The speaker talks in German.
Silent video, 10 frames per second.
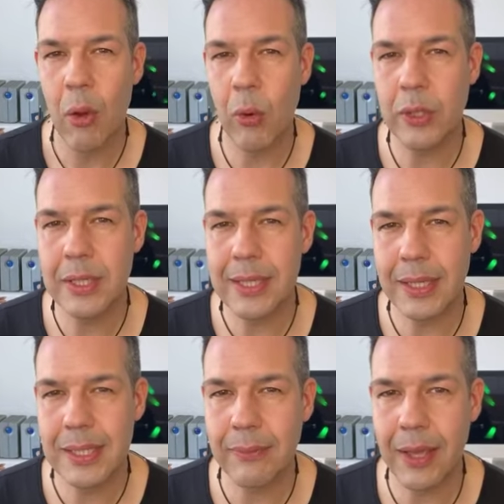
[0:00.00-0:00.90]
Und
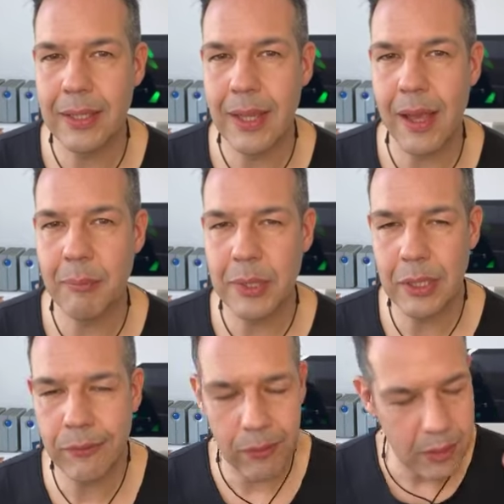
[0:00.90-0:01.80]
seit zwei Jahren bin
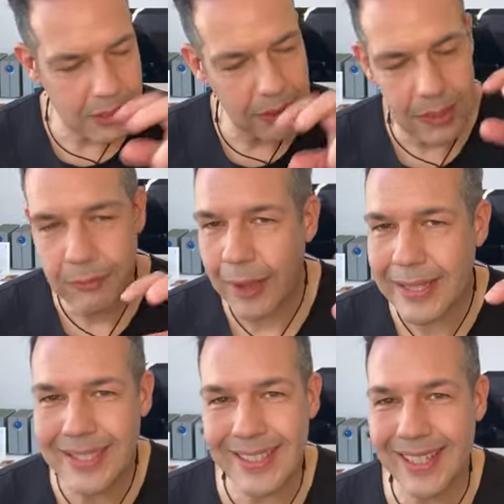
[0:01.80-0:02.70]
ich voll drin,
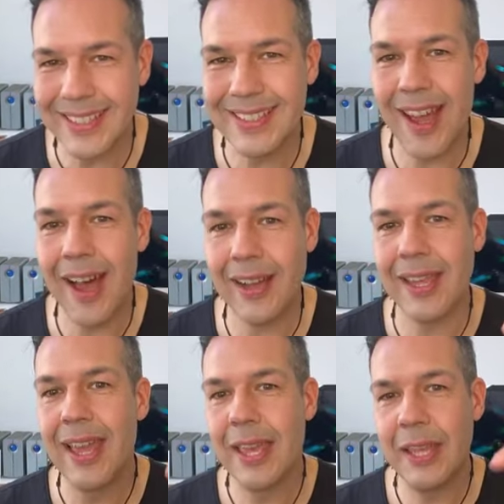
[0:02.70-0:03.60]
fast jeden Tag
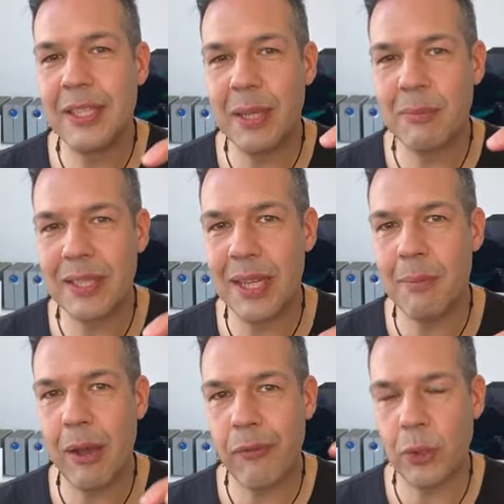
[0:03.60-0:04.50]
in dem
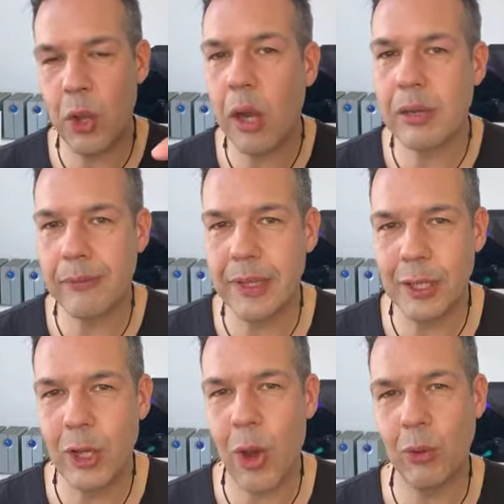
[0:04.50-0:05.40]
Thema Photography
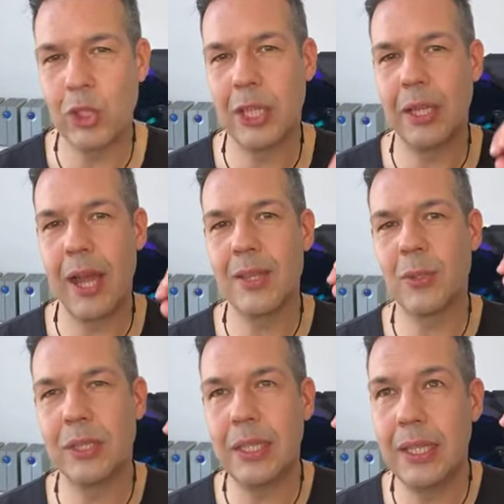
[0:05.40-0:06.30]
in Coaching, also
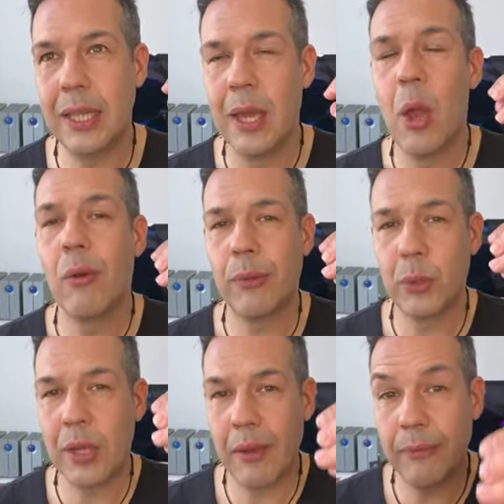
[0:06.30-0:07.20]
die
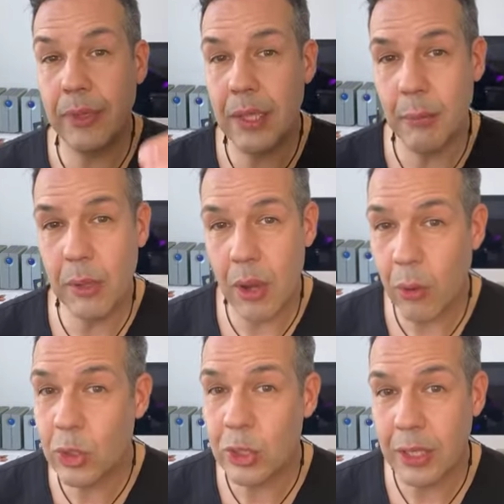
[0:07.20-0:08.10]
Fotografie im
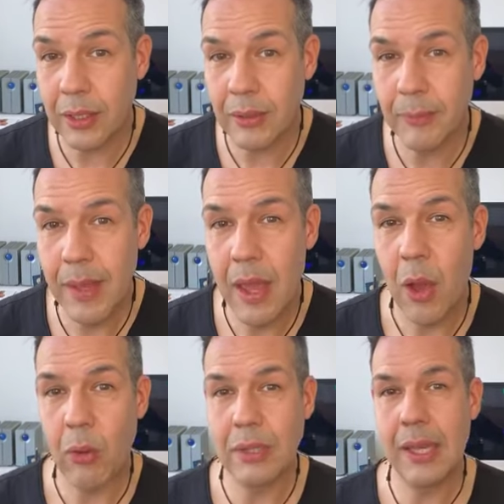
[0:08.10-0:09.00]
Coaching
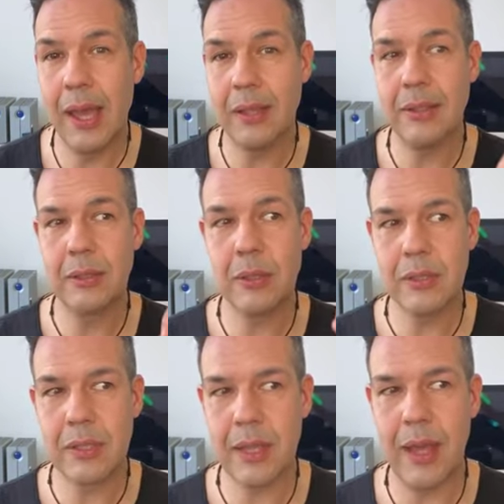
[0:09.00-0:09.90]
und lerne
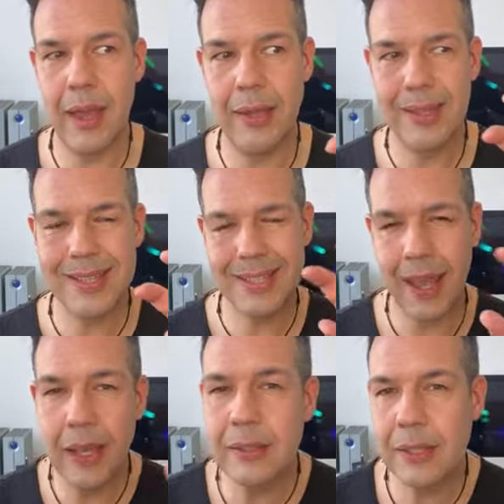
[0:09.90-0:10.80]
dort eine
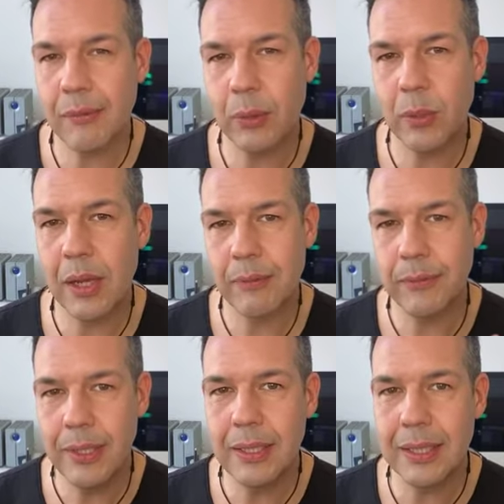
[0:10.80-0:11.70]
Seite der
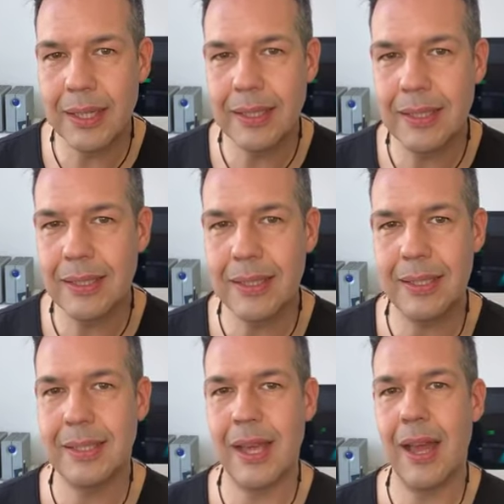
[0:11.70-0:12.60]
Fotografie kennen, die
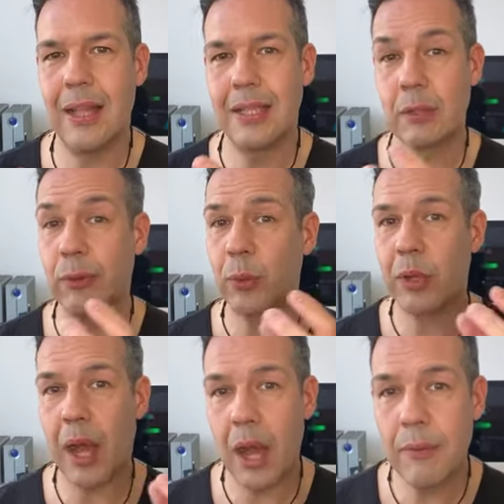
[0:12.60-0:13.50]
ich als
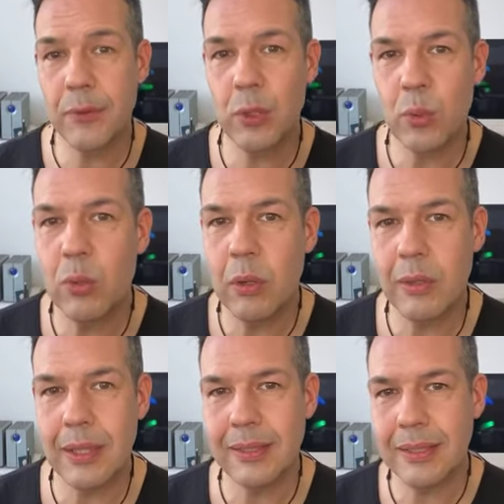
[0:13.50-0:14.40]
Fotograf
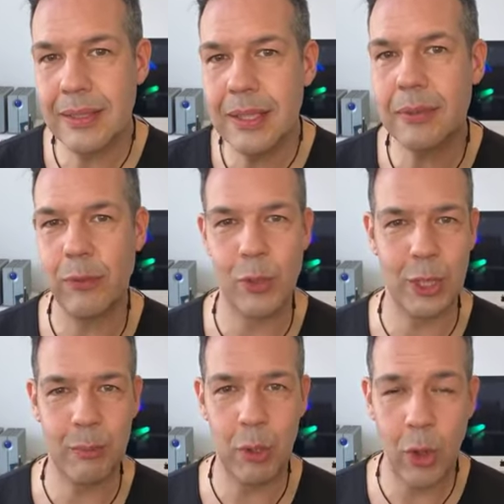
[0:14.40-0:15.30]
so nicht
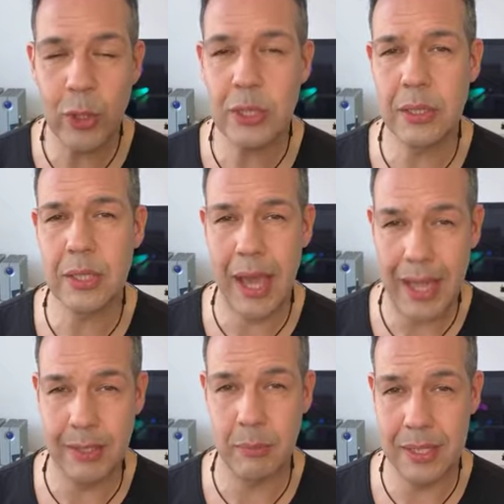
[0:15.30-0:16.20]
wirklich beleuchtet
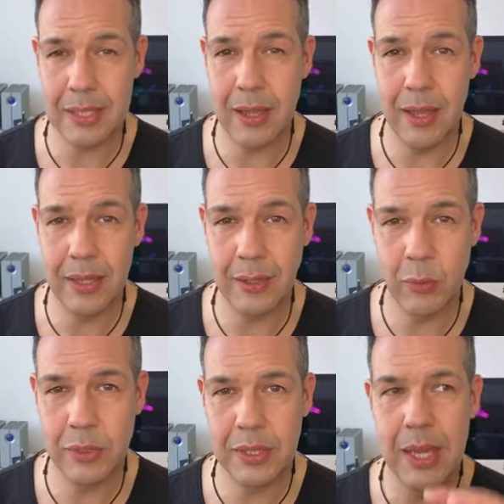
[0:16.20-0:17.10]
hatte bis dahin.
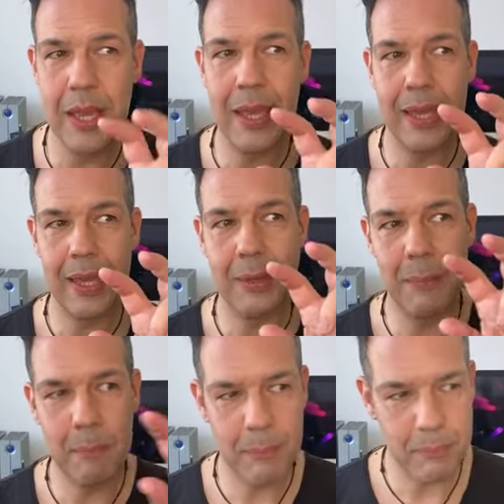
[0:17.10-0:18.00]
Und
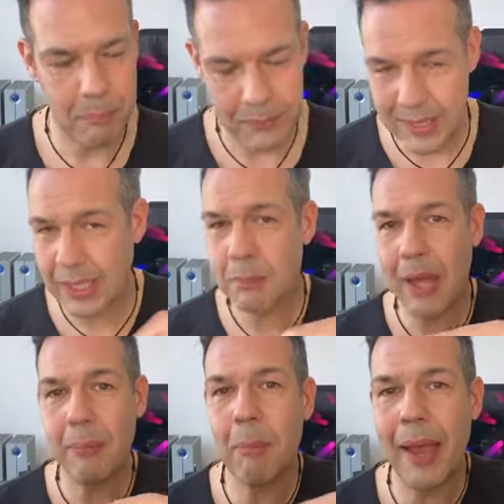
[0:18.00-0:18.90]
in, sag ich mal,
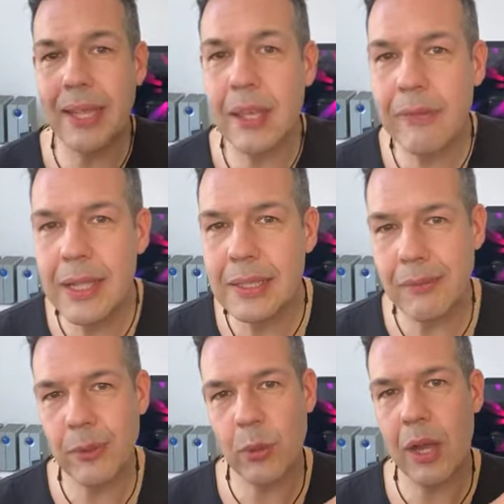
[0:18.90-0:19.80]
in meiner Welt der
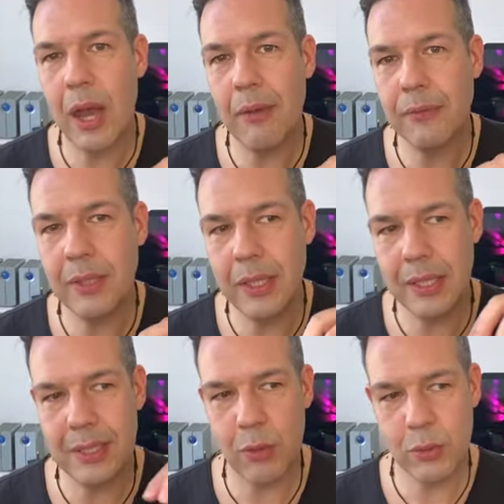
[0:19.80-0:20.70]
Fotografen ich
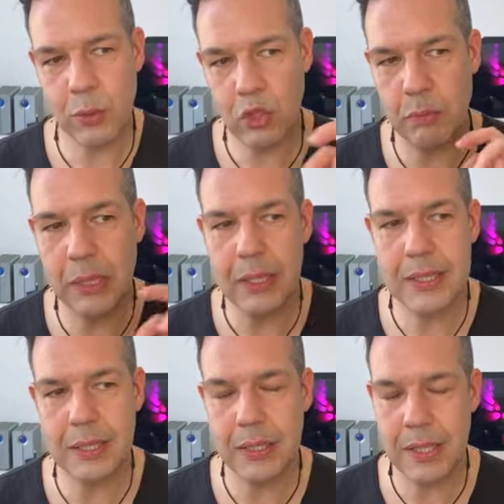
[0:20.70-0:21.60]
es auch so gespiegelt
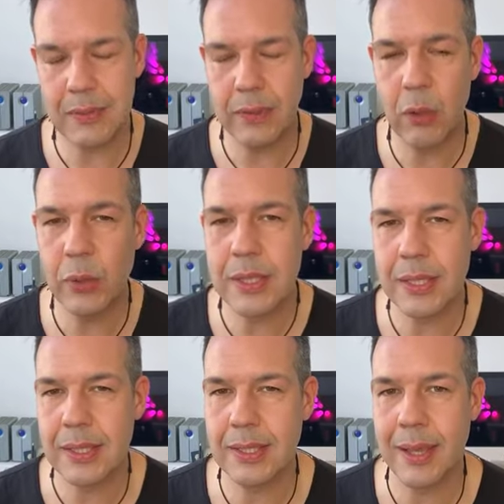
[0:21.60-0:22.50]
sehe, dass wir uns
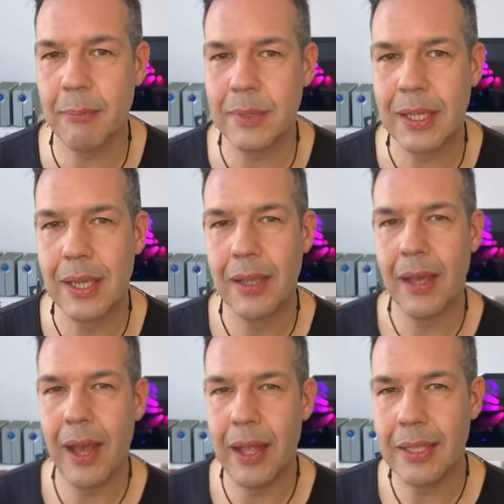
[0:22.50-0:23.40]
insgesamt
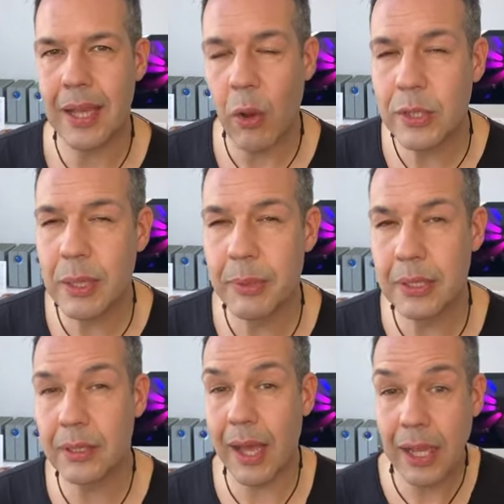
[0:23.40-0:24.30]
als
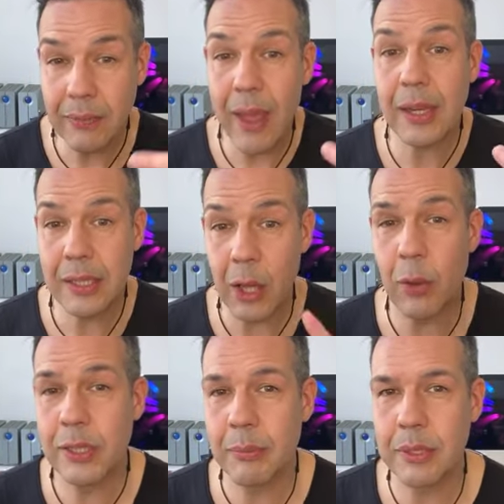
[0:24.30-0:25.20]
ausgebildete, handwerklich
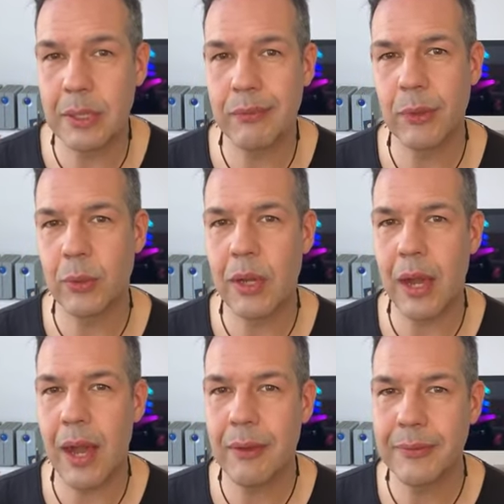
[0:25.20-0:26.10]
ausgebildete
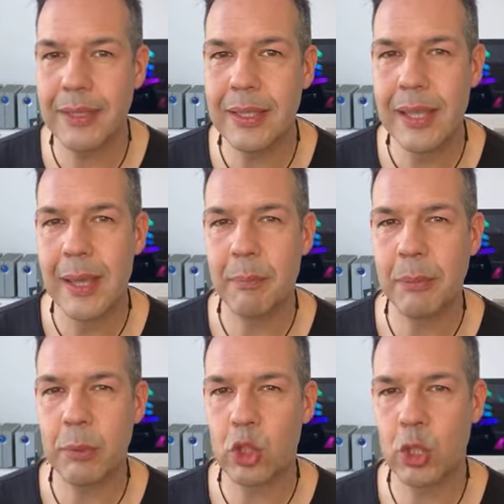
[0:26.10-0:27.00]
Fotografen
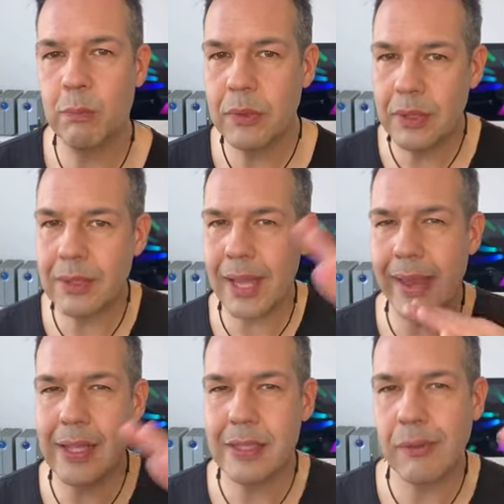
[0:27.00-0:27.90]
mit bestimmten
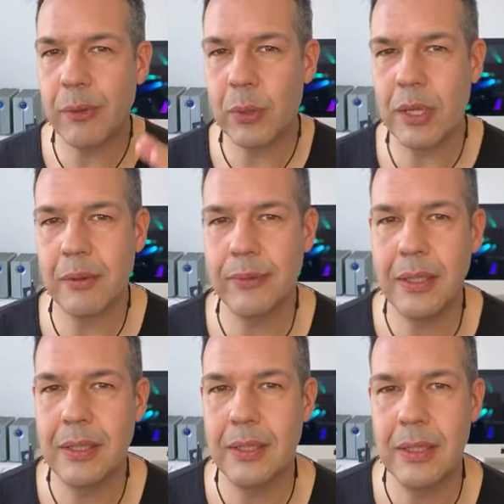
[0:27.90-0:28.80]
Teilen der
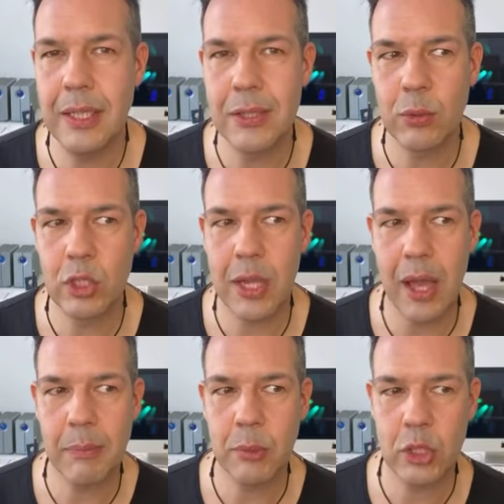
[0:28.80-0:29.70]
Fotografie nicht so
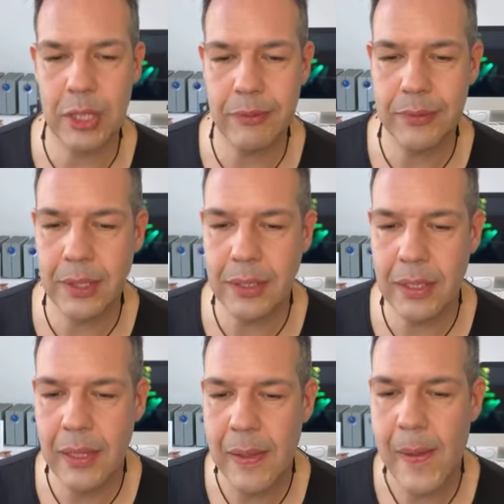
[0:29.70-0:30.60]
stark
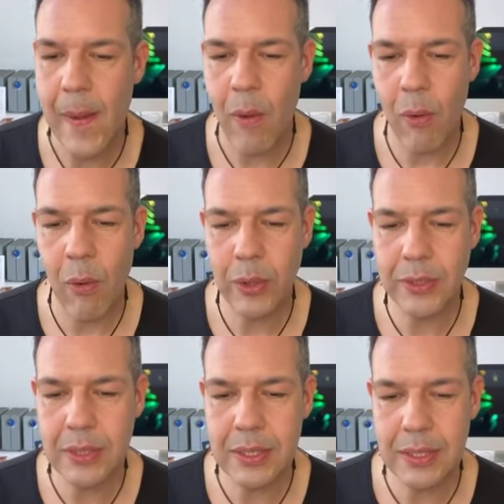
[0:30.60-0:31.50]
beschäftigen.
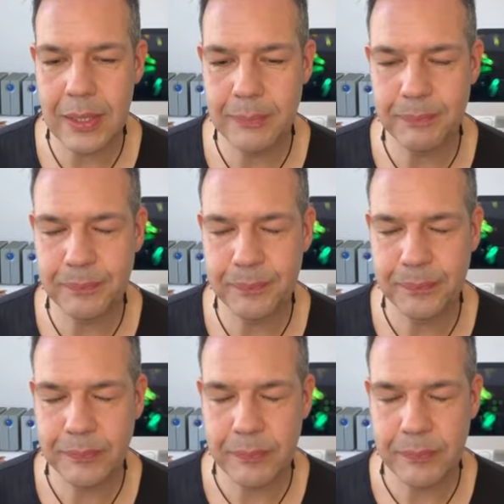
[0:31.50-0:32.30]
Und ähm,